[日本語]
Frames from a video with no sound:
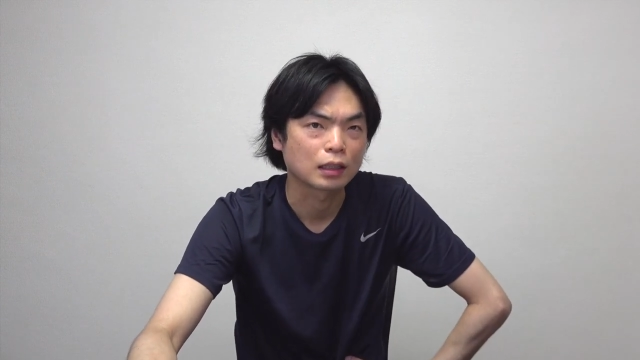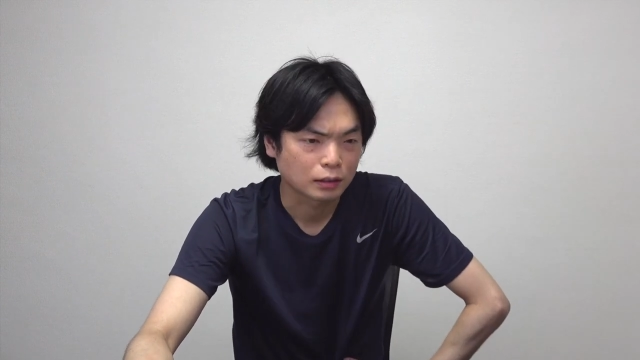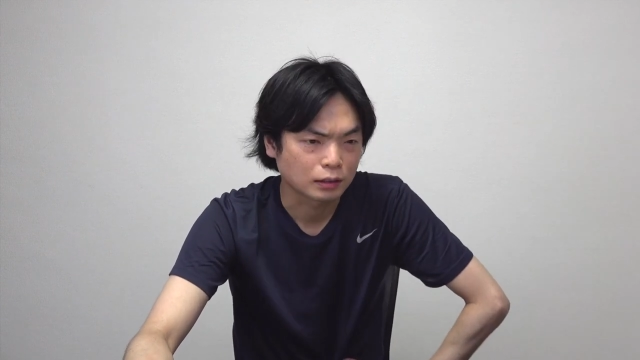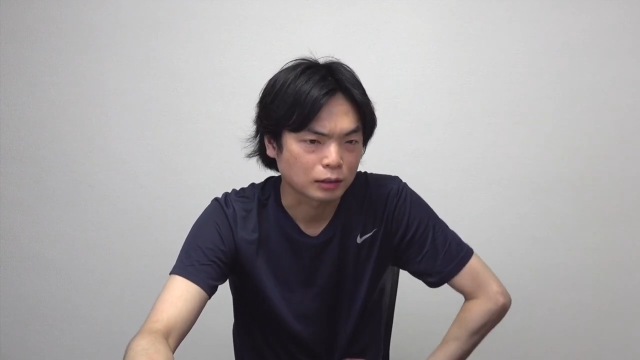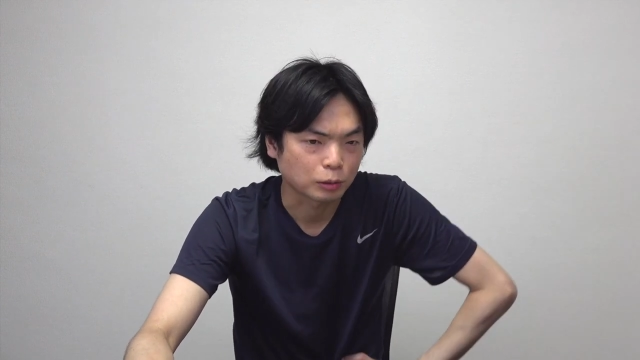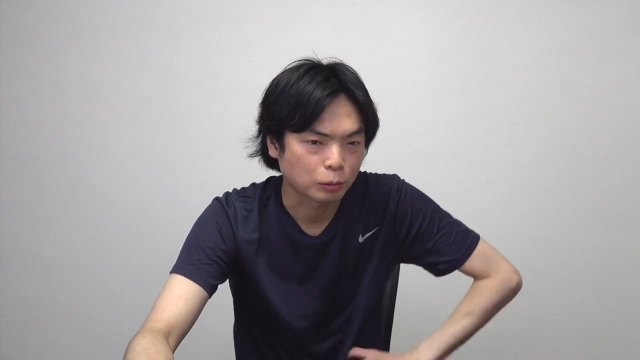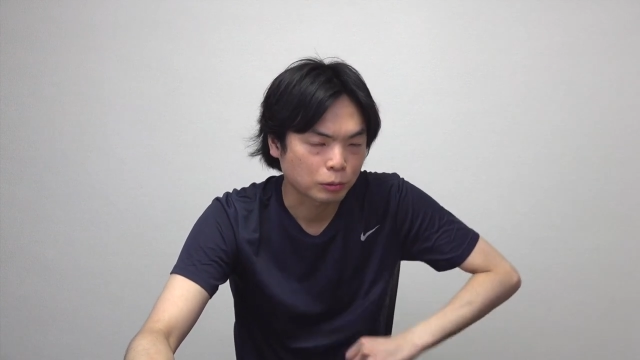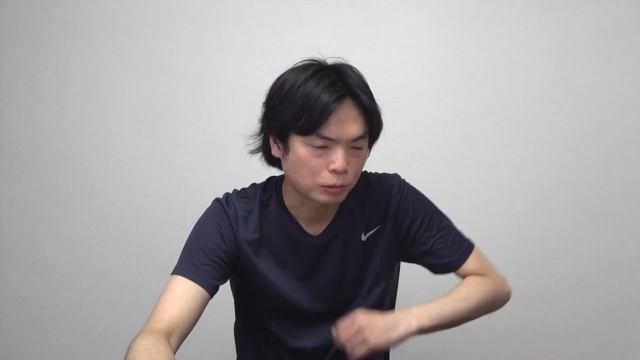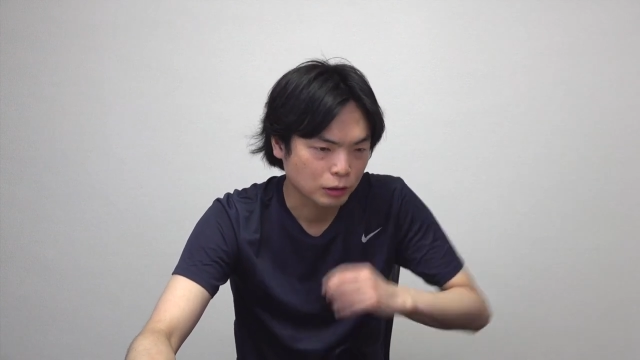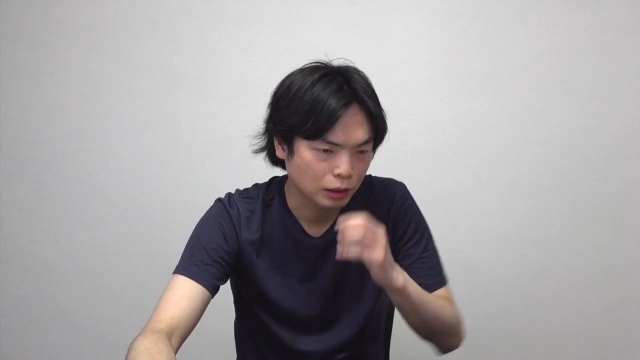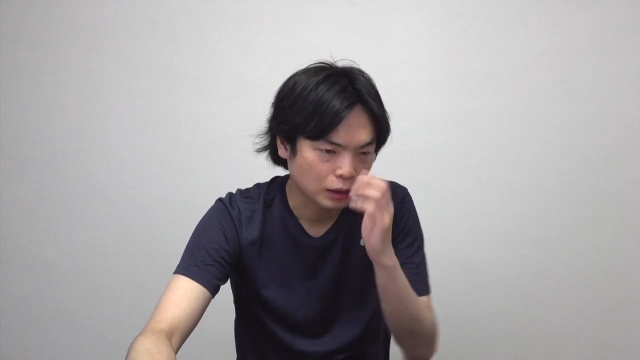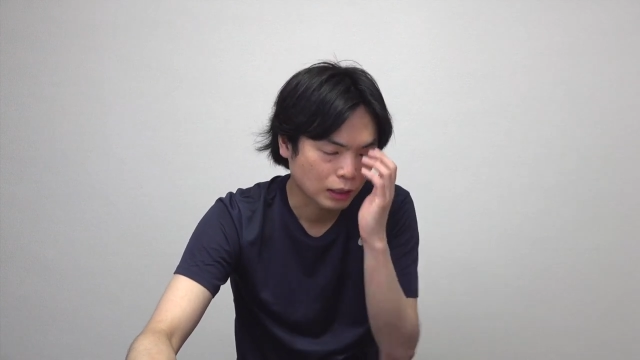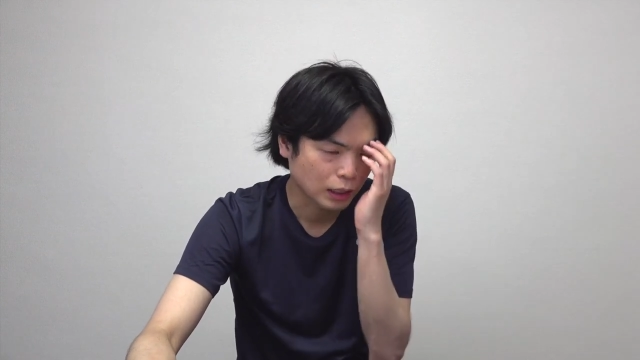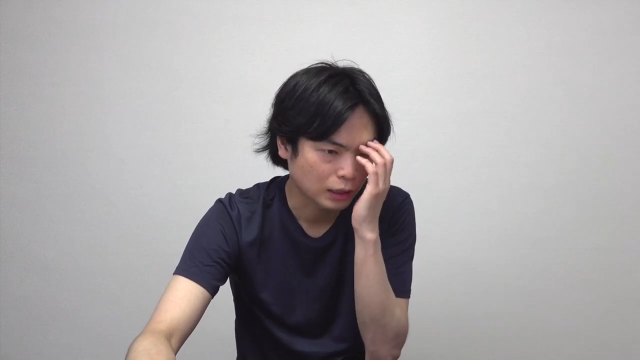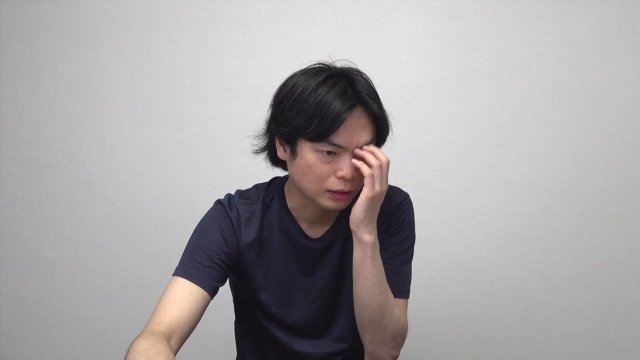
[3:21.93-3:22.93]
でそこ
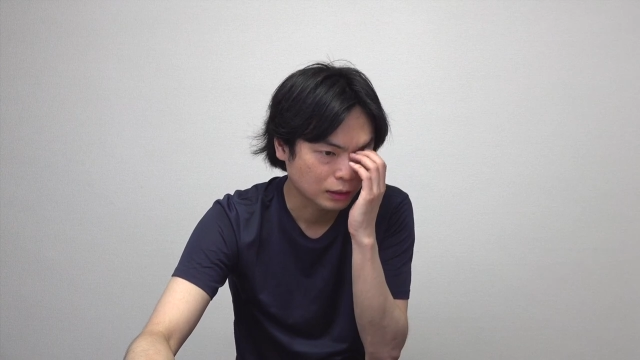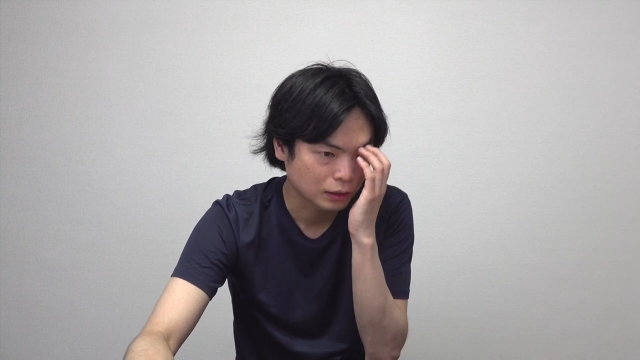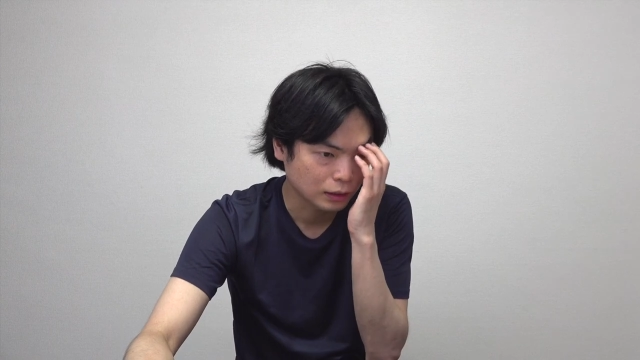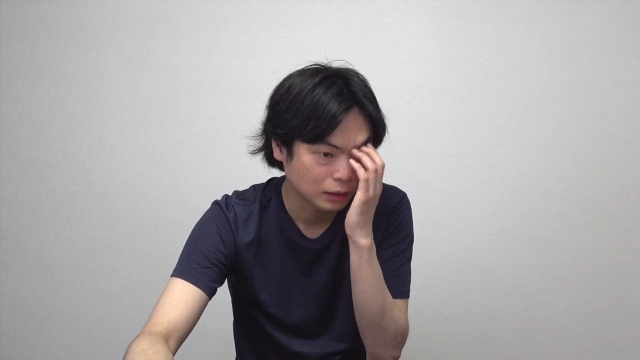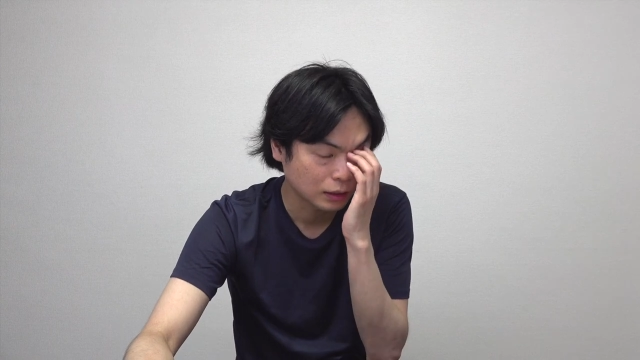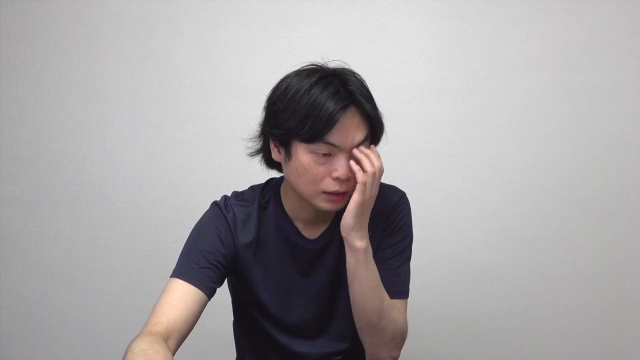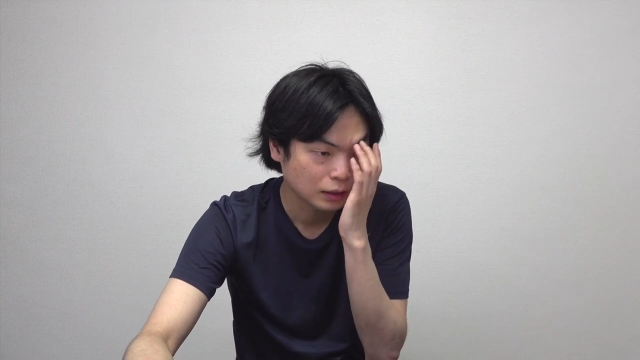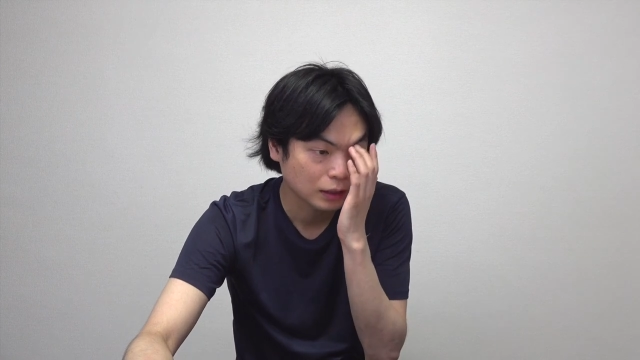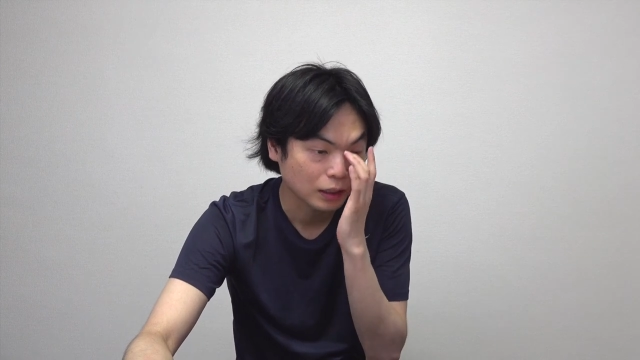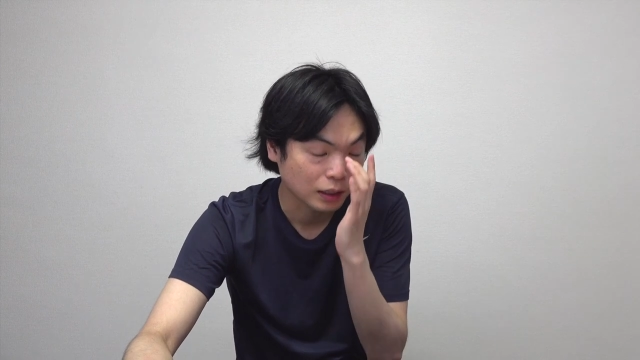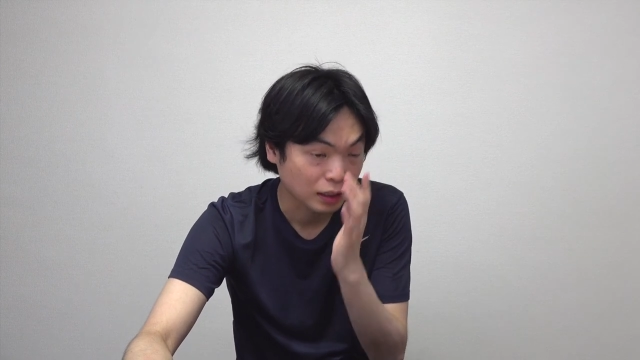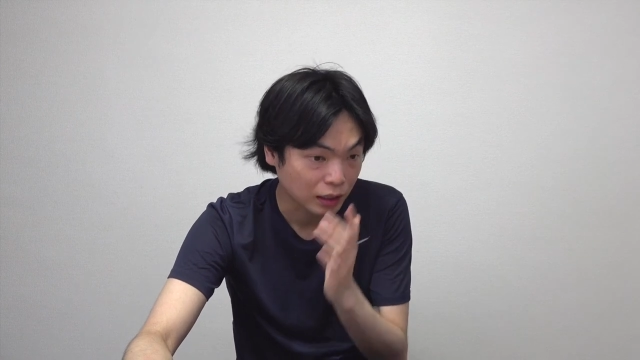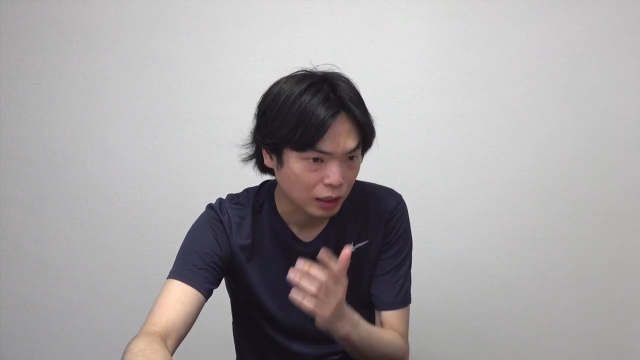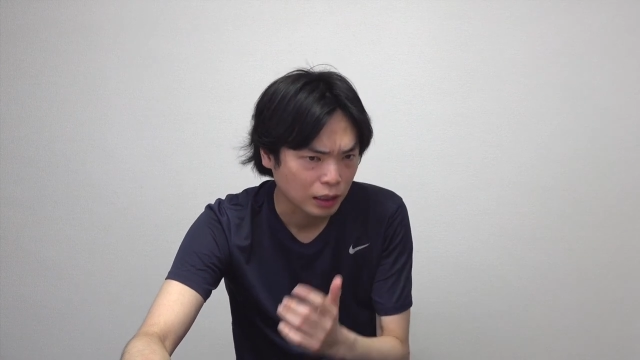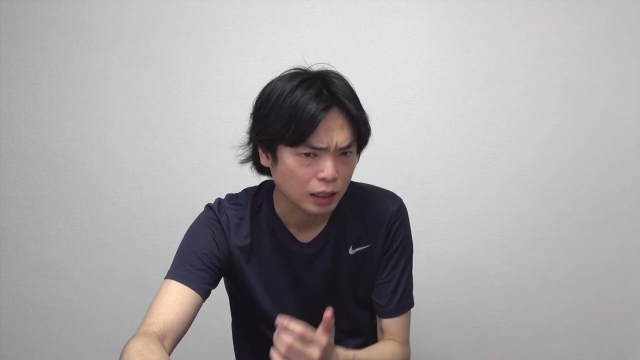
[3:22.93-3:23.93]
でやっって
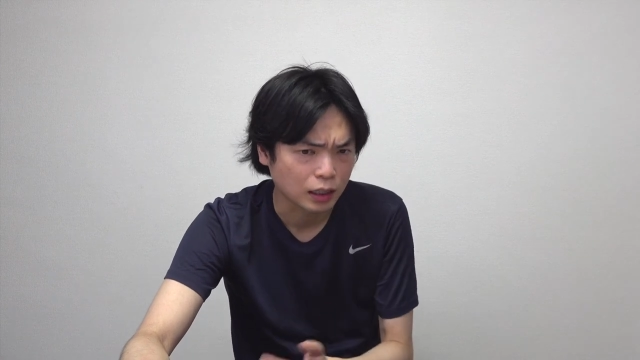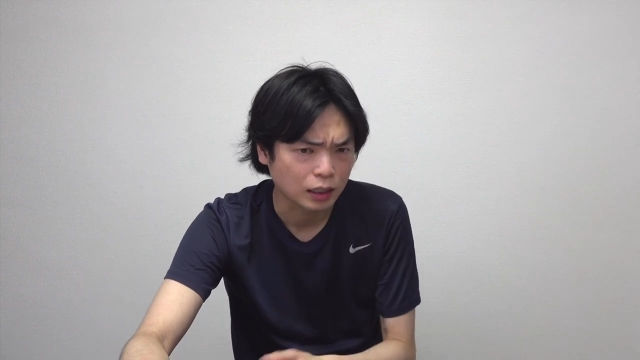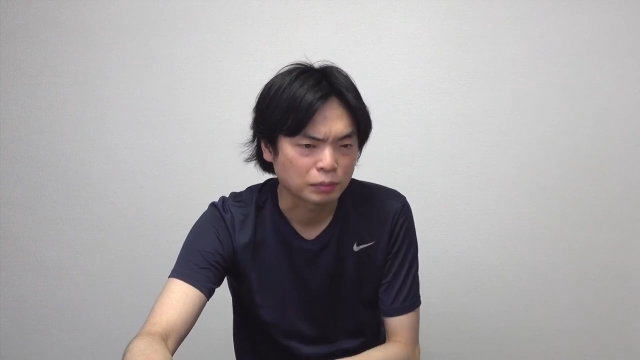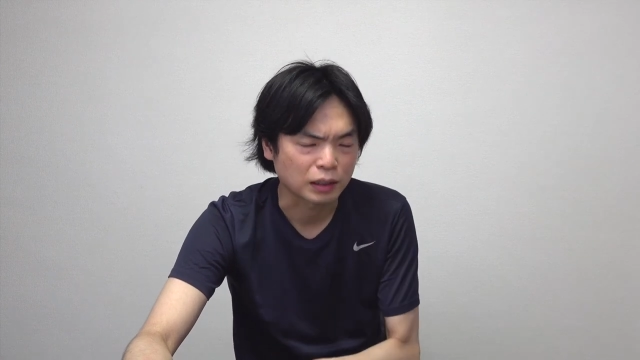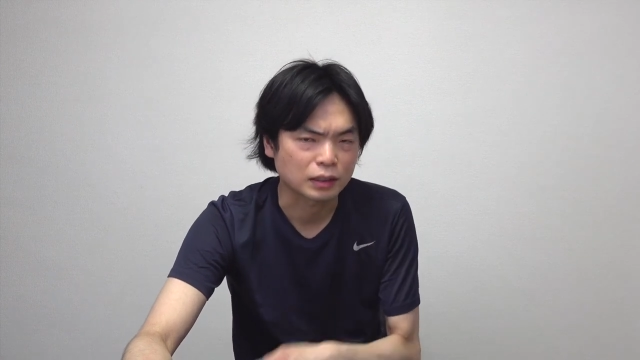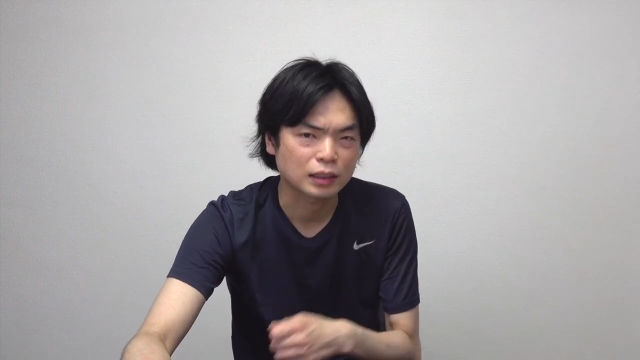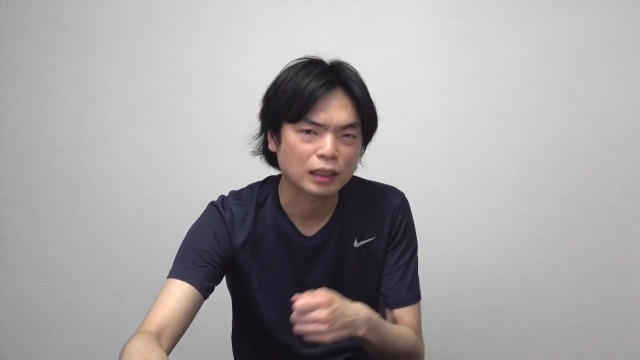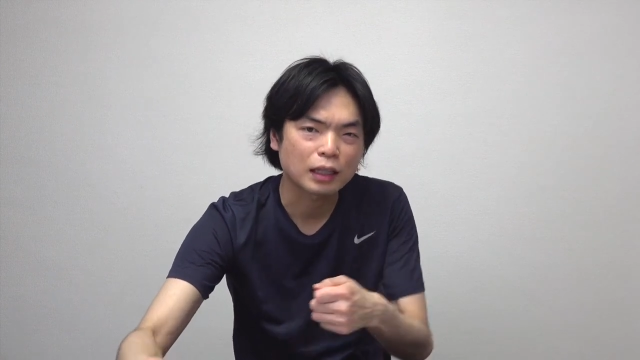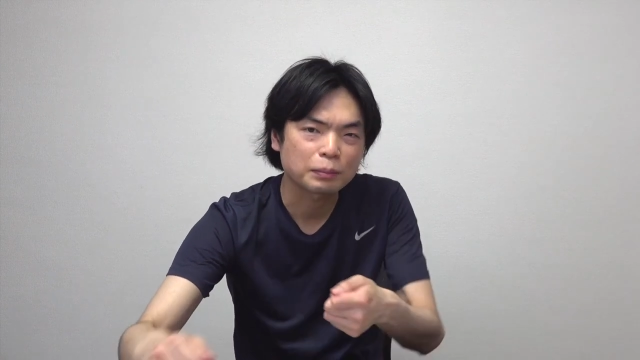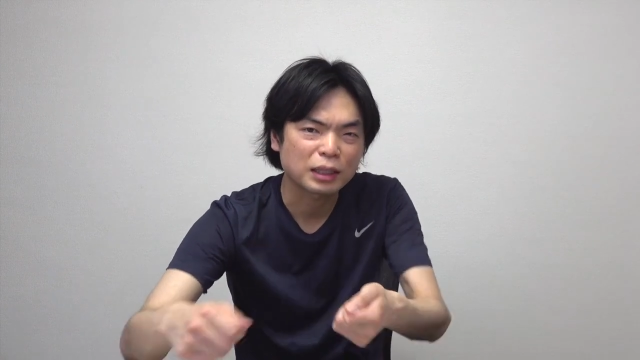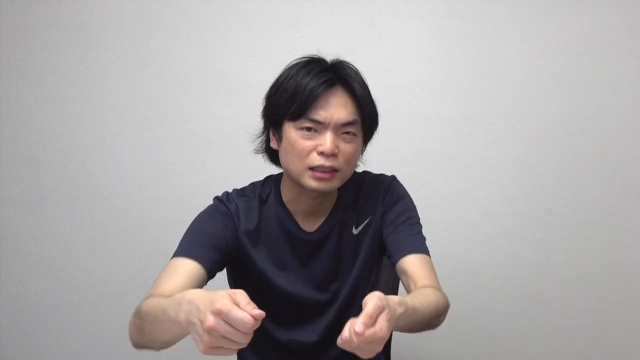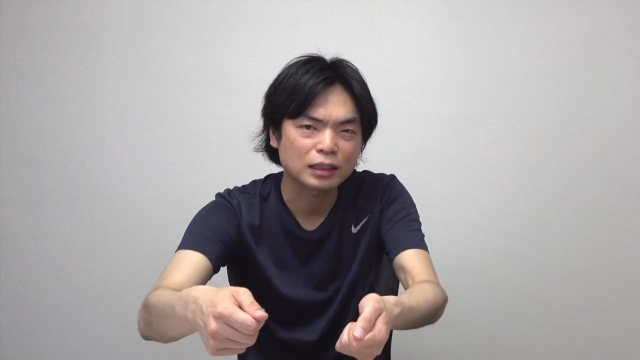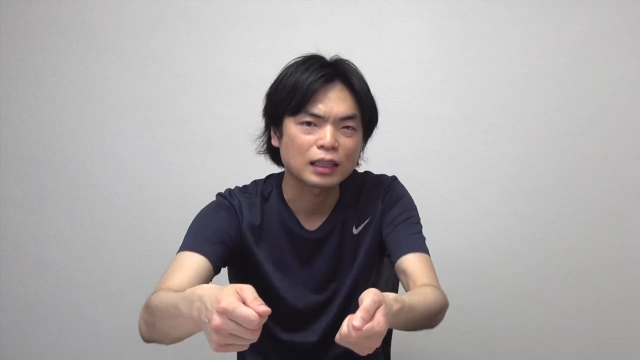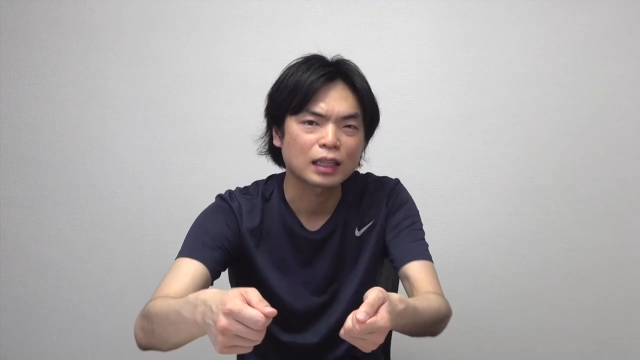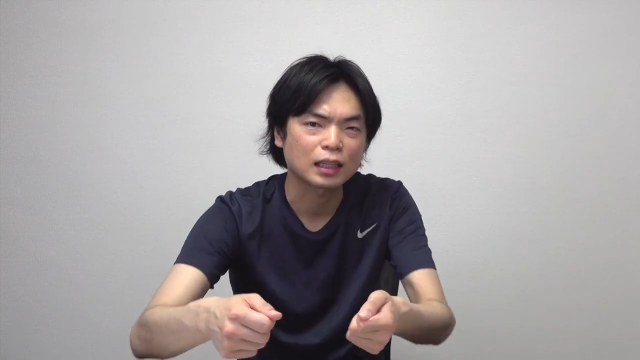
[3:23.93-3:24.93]
たら、間違え
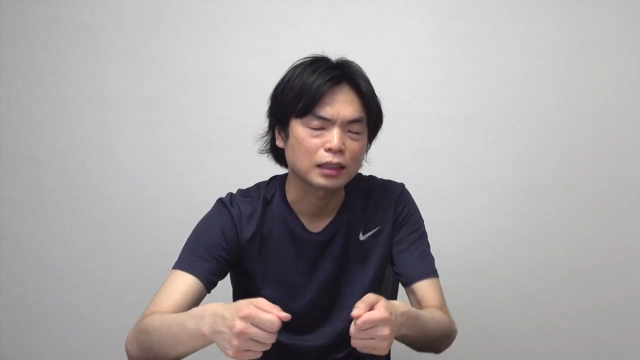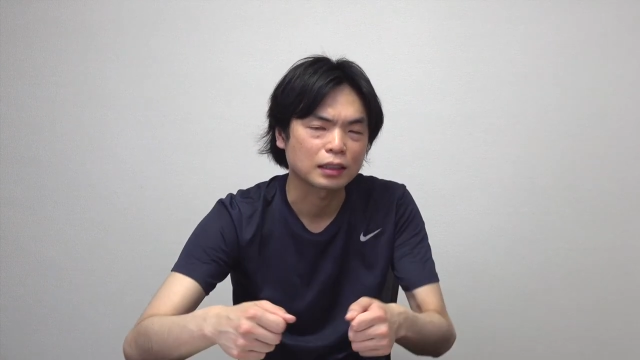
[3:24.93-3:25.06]
ました、